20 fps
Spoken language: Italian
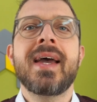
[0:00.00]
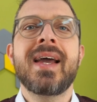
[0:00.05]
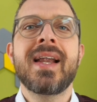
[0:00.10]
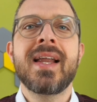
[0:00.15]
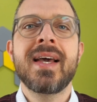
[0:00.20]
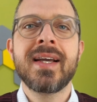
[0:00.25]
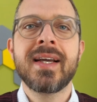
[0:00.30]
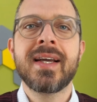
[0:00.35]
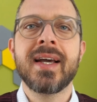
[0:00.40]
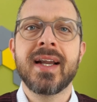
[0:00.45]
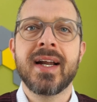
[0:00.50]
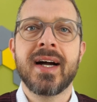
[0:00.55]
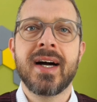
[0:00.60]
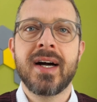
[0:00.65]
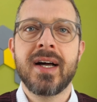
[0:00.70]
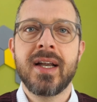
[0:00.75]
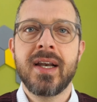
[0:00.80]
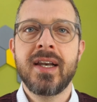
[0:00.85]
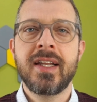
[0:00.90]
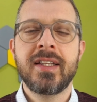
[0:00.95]

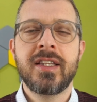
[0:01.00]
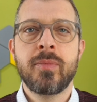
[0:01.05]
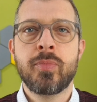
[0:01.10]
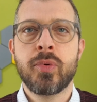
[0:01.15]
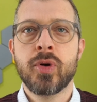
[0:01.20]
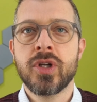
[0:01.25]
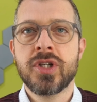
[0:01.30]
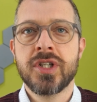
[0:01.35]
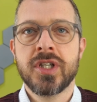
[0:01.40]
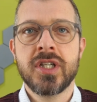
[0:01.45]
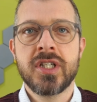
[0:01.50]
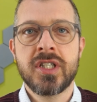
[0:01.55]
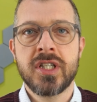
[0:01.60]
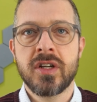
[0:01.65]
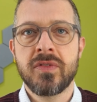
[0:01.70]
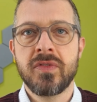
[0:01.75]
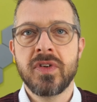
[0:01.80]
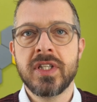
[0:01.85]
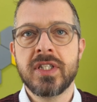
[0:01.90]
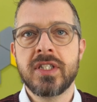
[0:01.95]
elencherà le tipologie di
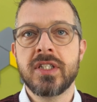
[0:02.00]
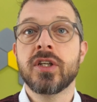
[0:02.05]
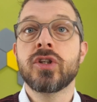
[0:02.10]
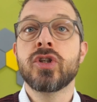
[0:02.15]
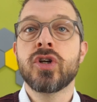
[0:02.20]
servizi.